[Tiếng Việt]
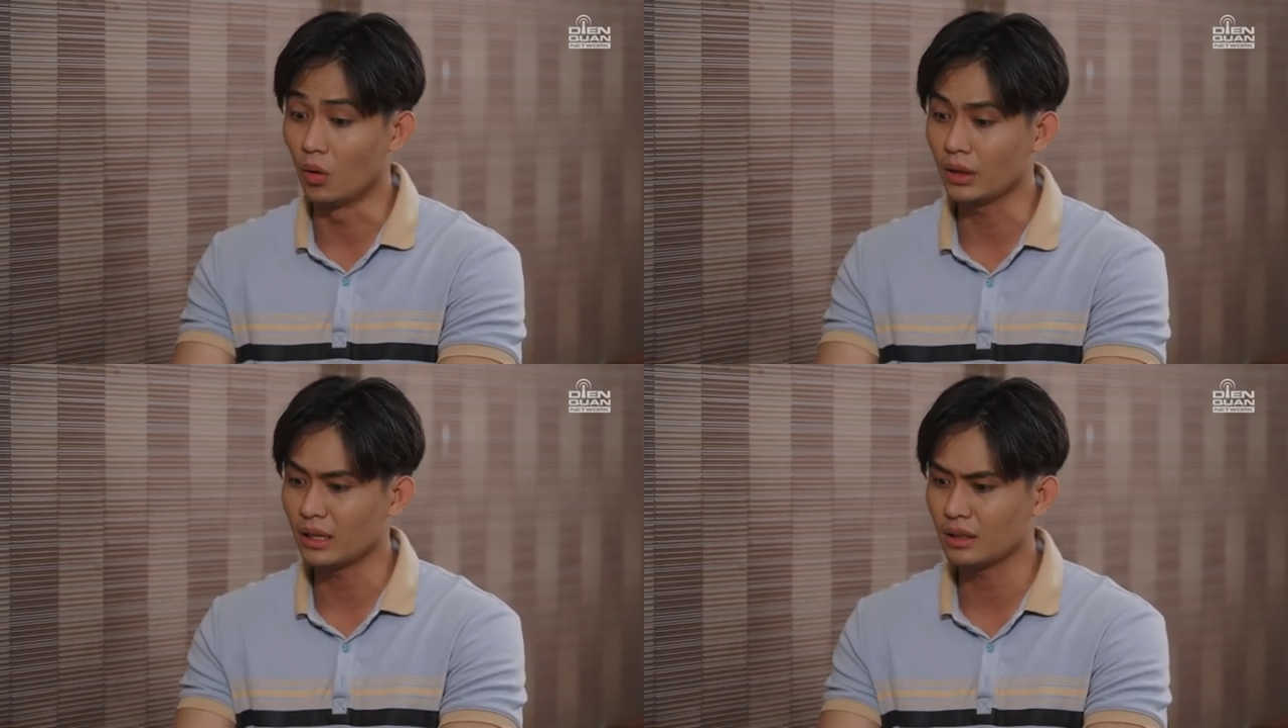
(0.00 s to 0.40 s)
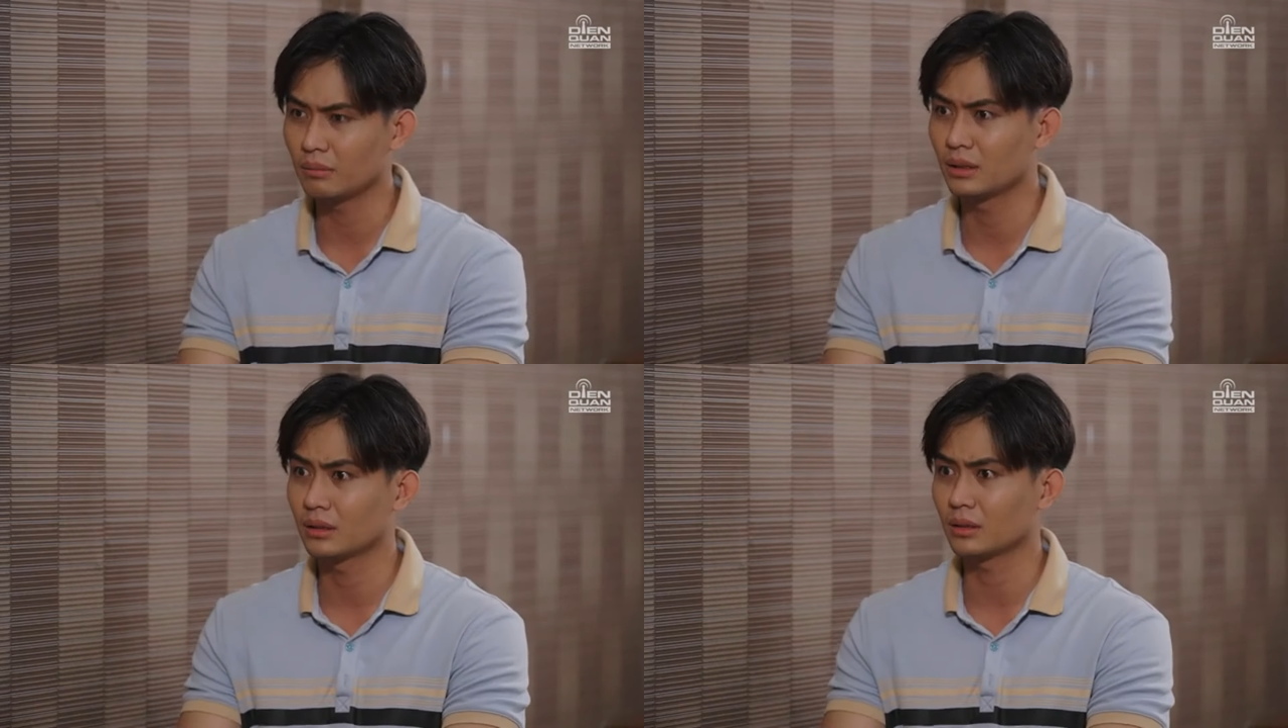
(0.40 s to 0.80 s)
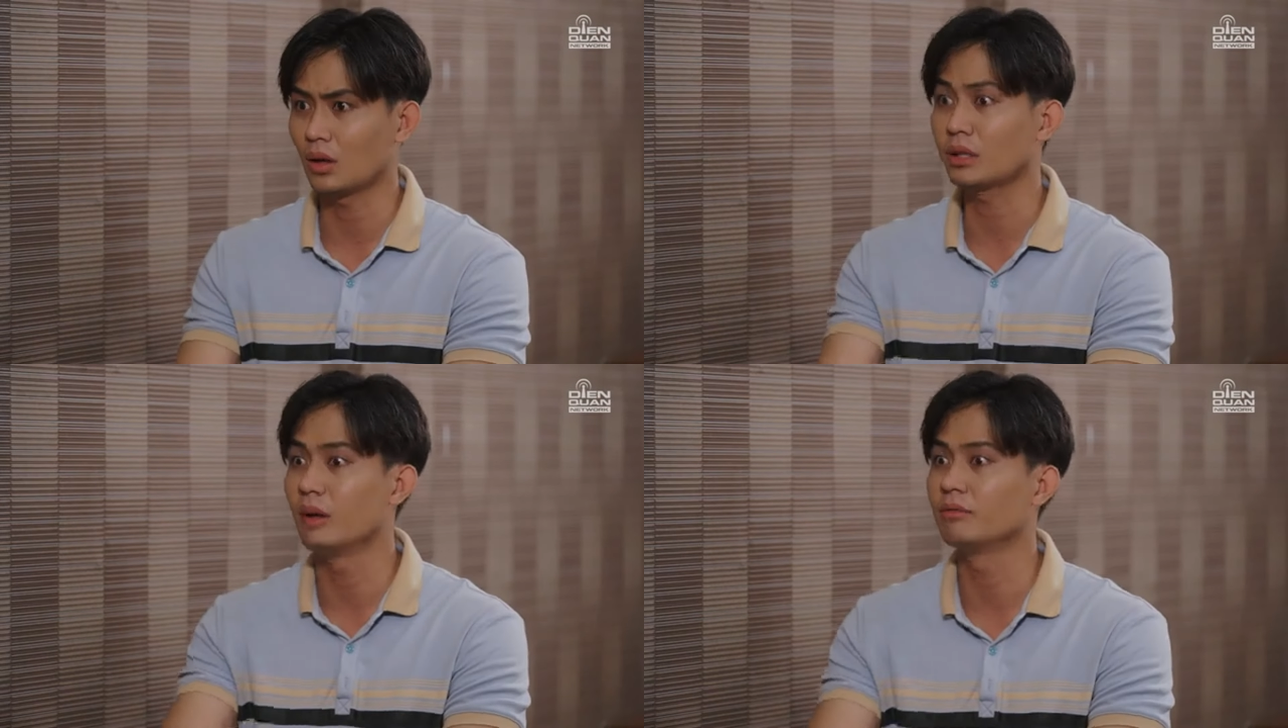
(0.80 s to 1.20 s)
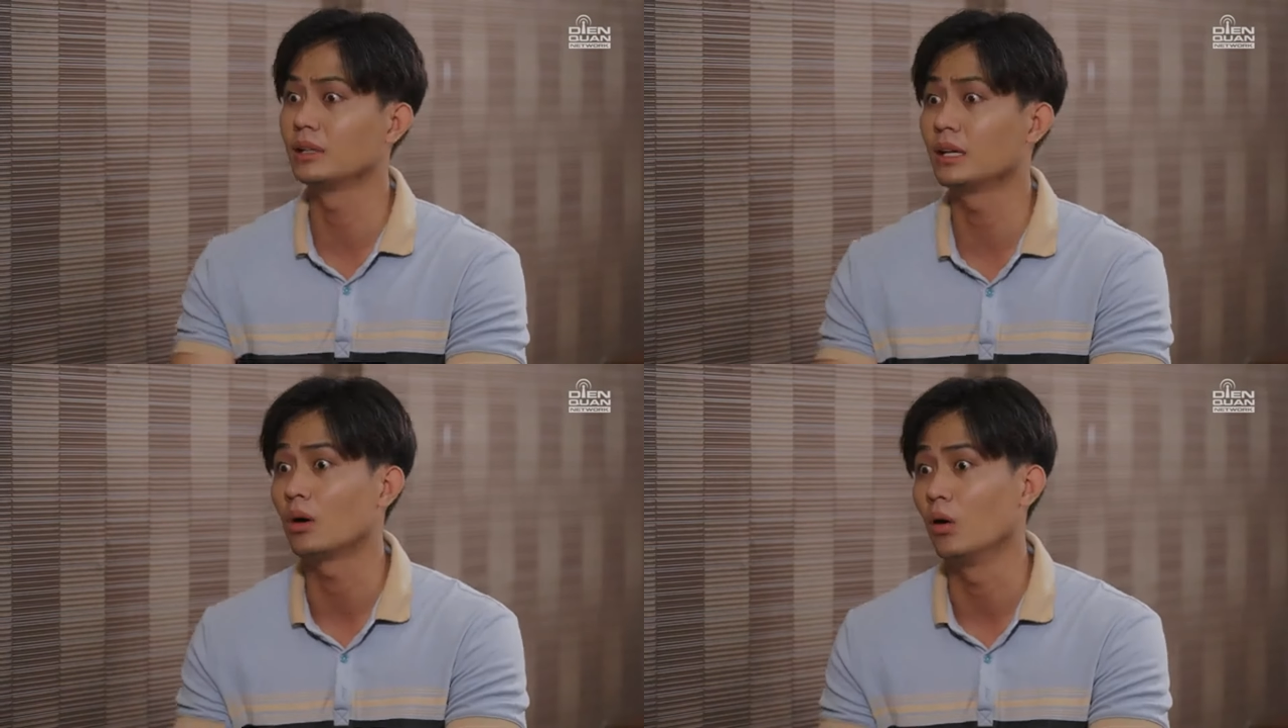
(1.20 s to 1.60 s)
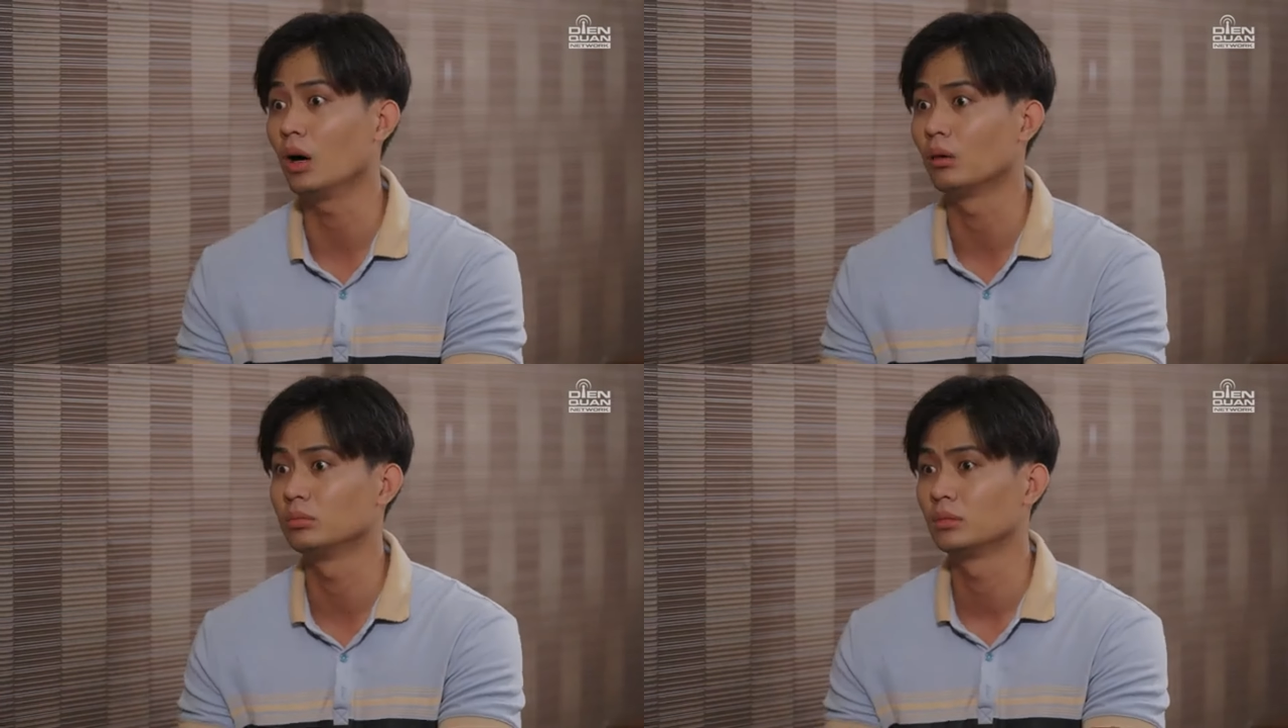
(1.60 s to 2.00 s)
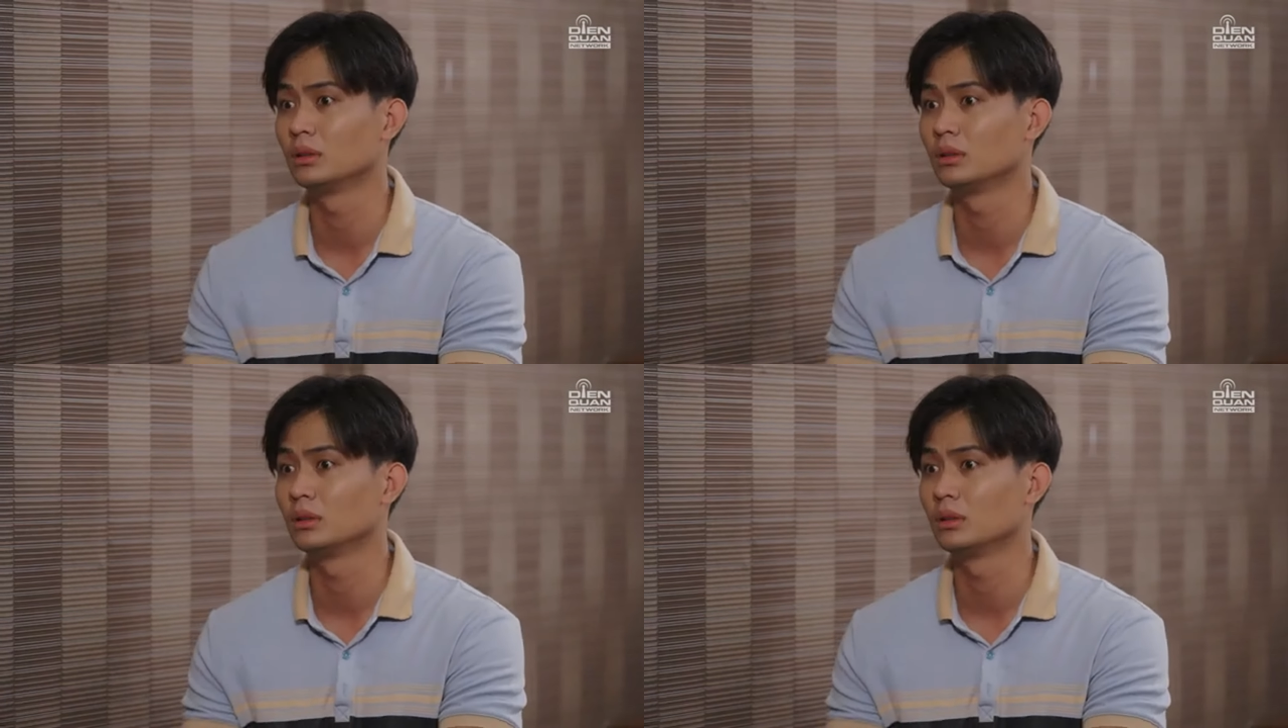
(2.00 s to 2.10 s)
của cái mình có thêm phần chia của không?